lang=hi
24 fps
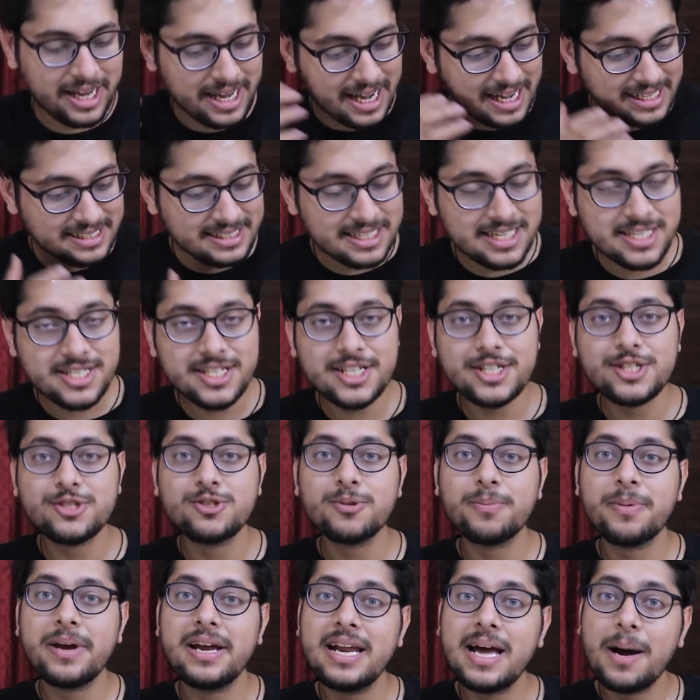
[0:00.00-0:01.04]
एक ऐसी चीज़
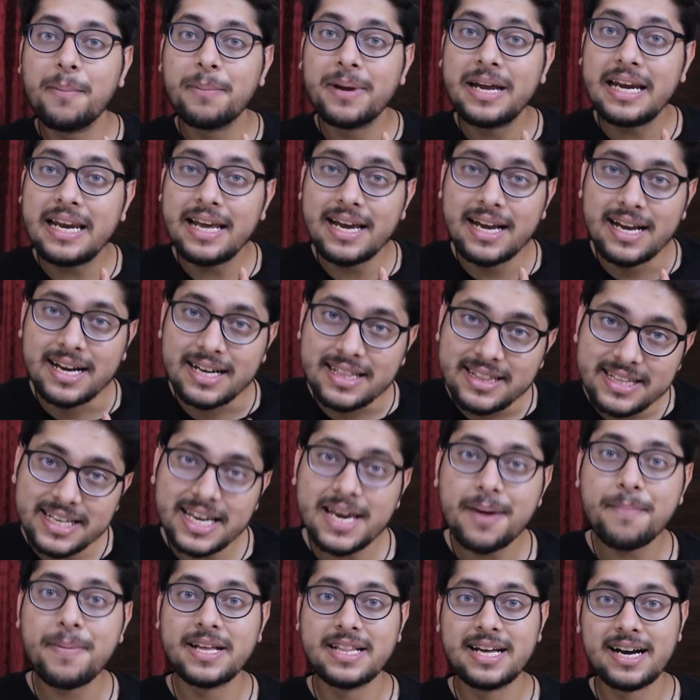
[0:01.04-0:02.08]
जो पहले आपके लिए
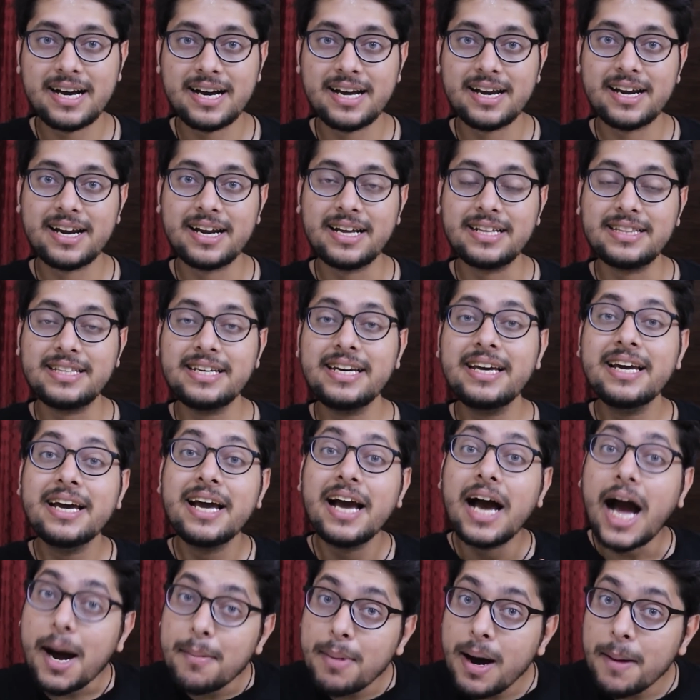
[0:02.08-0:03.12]
गंदगी पैदा कर रही थी
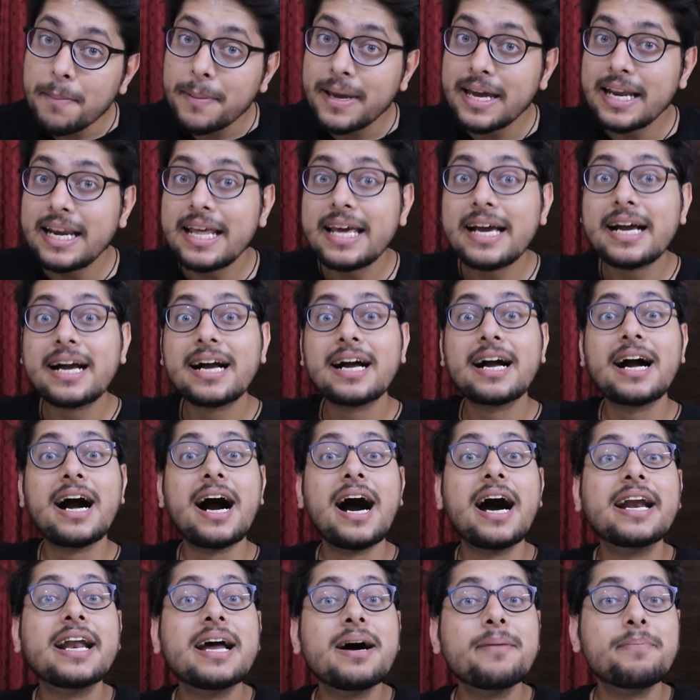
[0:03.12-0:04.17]
अब आपके लिए
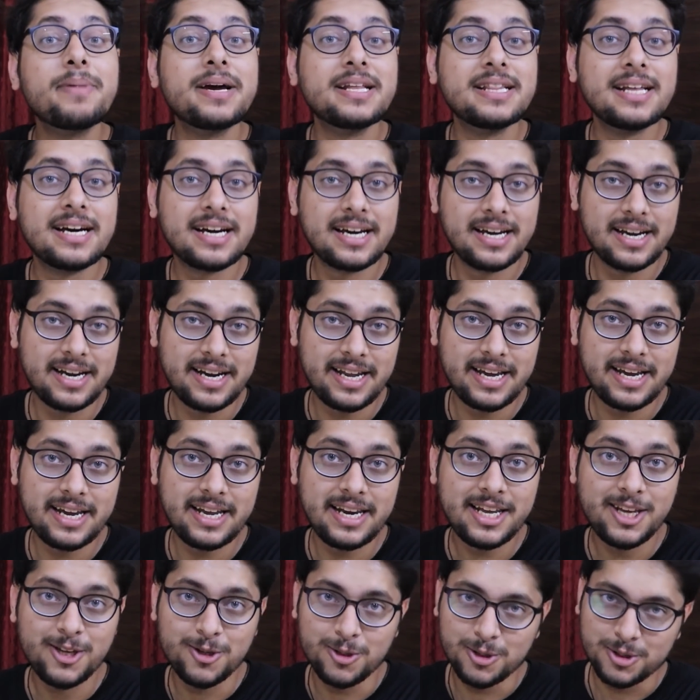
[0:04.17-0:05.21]
खाना पैदा करने के
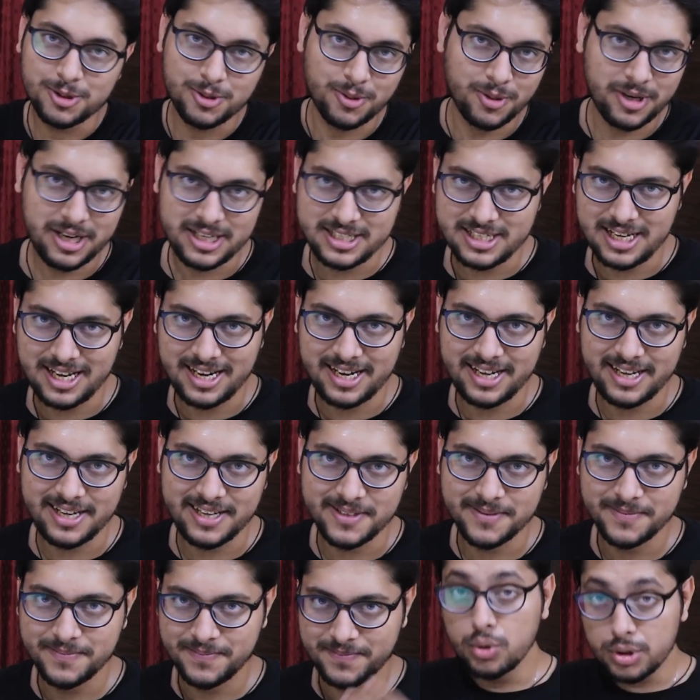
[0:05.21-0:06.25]
लिए यूज़ होने जा रही
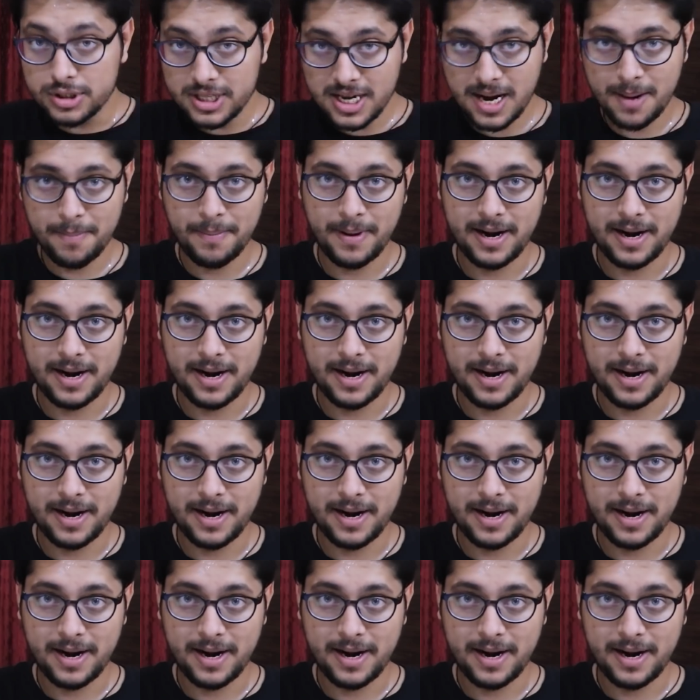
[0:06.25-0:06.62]
है दूसरा